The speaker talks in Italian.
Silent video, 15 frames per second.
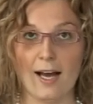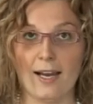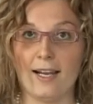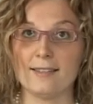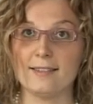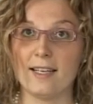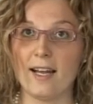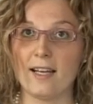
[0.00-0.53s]
A
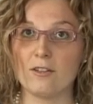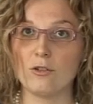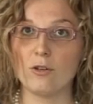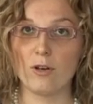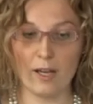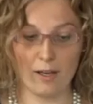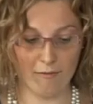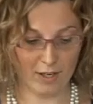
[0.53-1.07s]

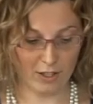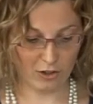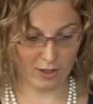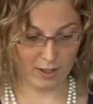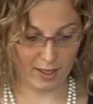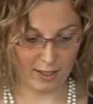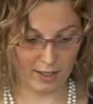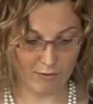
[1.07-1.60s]
Lazzaretto è
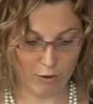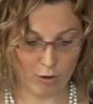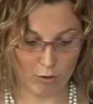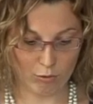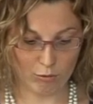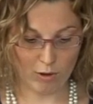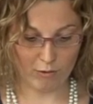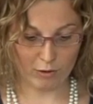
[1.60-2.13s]
invece in
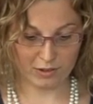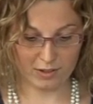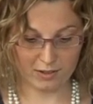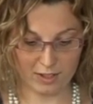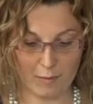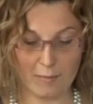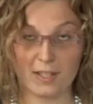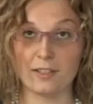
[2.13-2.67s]
arrivo un nuovo
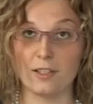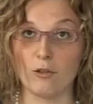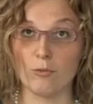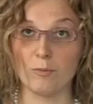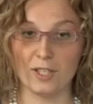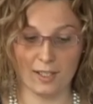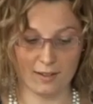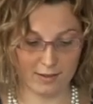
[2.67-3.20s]
sistema di
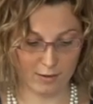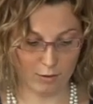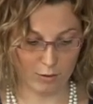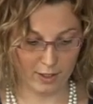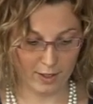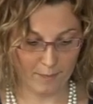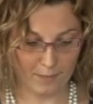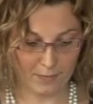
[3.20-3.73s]

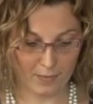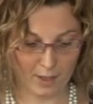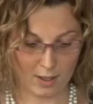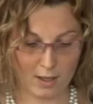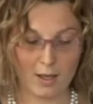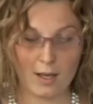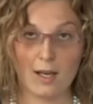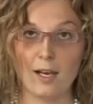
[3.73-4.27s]
illuminazione.
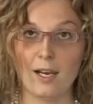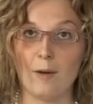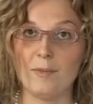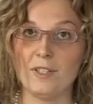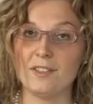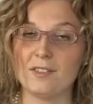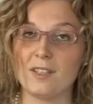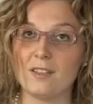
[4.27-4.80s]

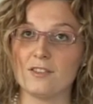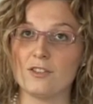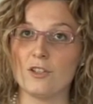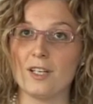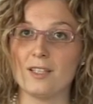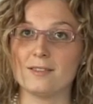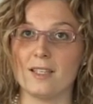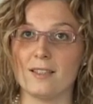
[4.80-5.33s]

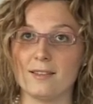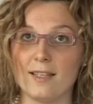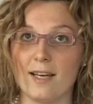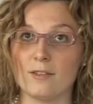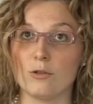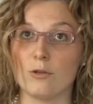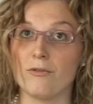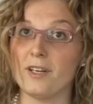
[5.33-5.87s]
L'amministrazione ha
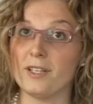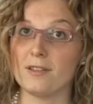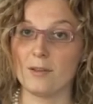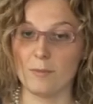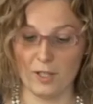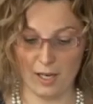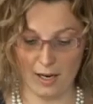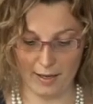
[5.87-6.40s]
stanziato
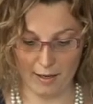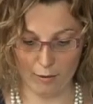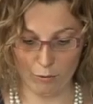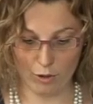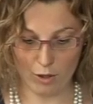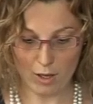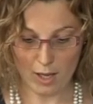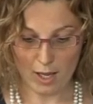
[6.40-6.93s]
20.000
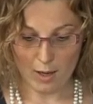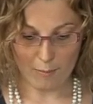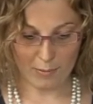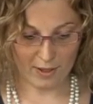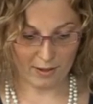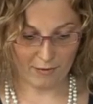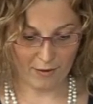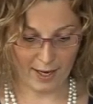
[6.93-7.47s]
euro
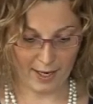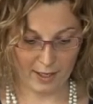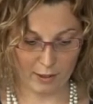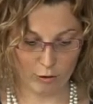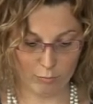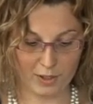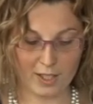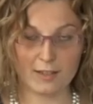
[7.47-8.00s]
per rifare
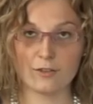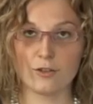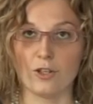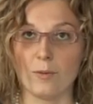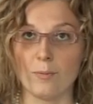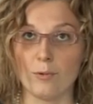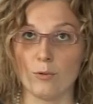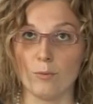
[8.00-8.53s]

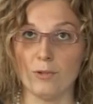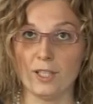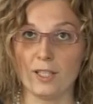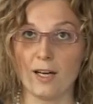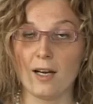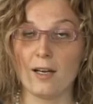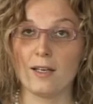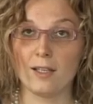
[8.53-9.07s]
l'illuminazione
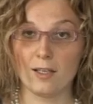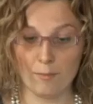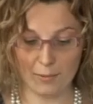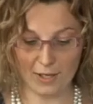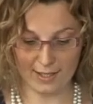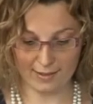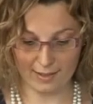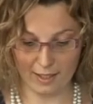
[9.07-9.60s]
pubblica in
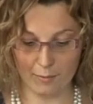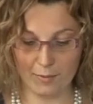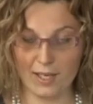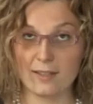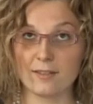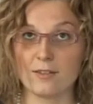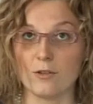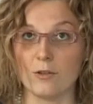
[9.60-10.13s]
Piazza
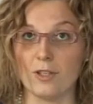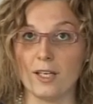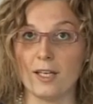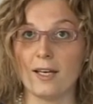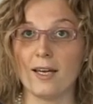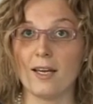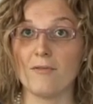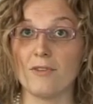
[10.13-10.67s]

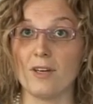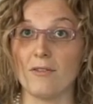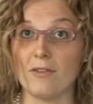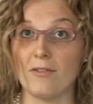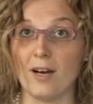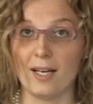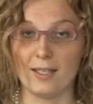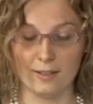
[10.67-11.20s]
Liberazione e in Via
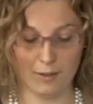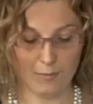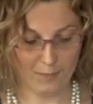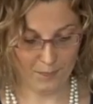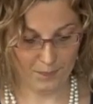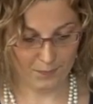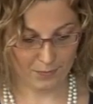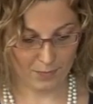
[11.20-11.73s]

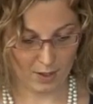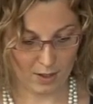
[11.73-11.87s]
Vivaldi.